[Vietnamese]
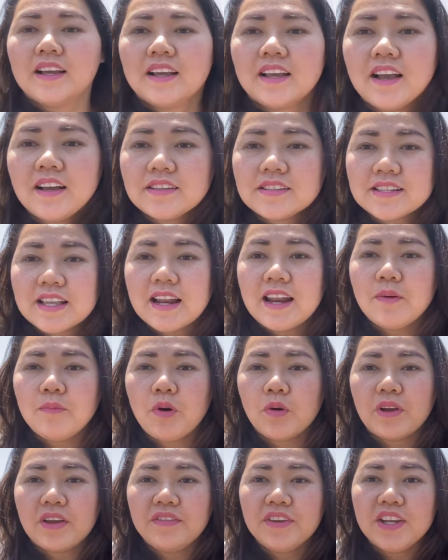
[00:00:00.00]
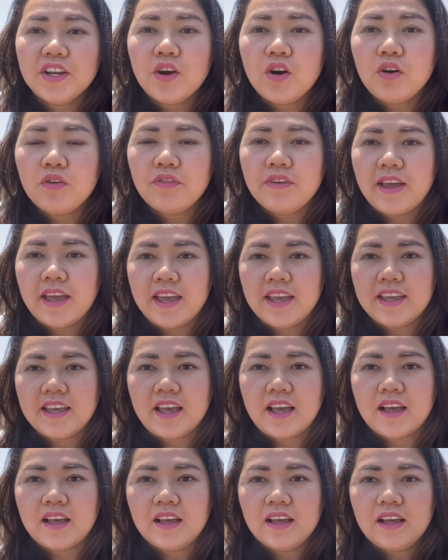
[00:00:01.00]
Ngân sẽ làm một cái video về
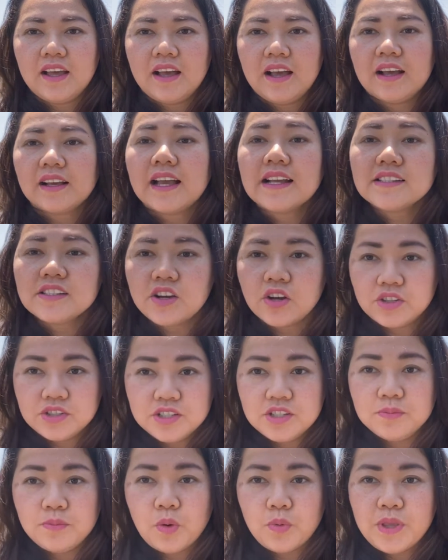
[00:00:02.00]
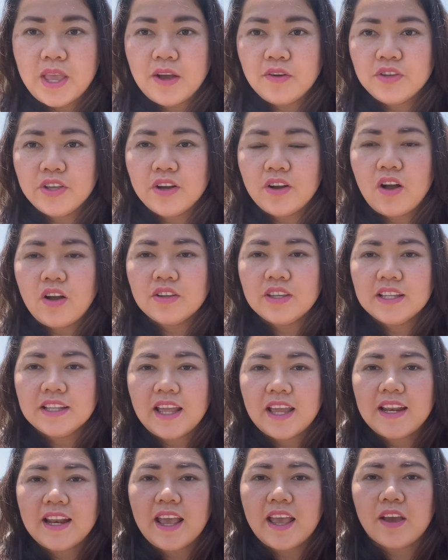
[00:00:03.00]
cách chọn trường mẫu giáo cho con như
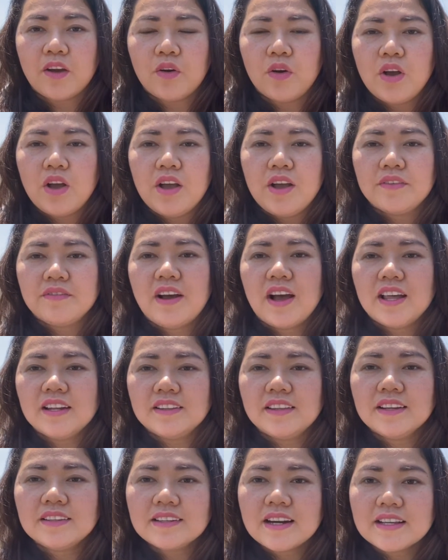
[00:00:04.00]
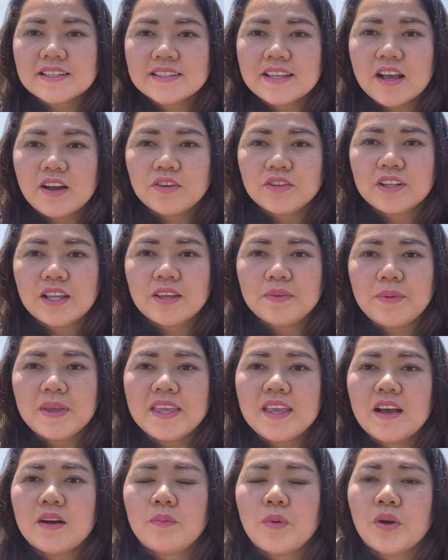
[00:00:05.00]
thế nào và hình thức ra sao. Thì bây
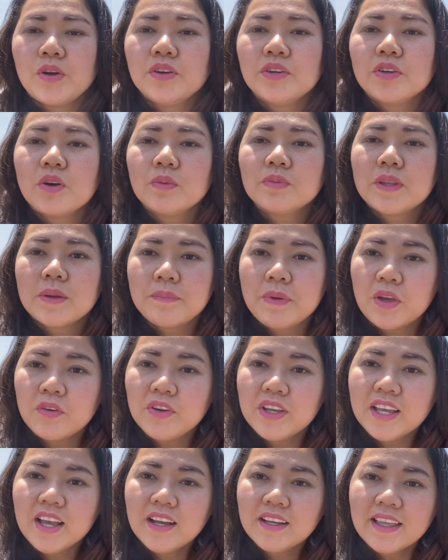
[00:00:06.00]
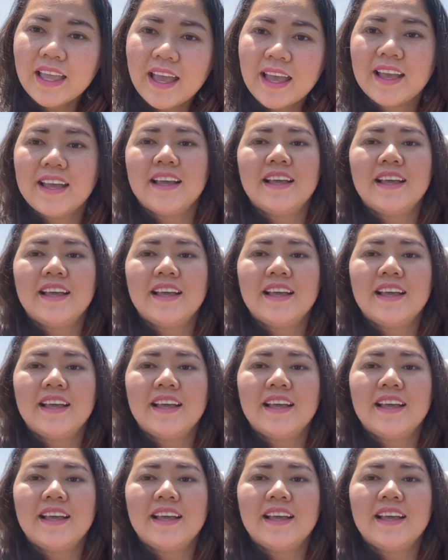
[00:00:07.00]
giờ mọi người cùng tìm hiểu với Ngân nha.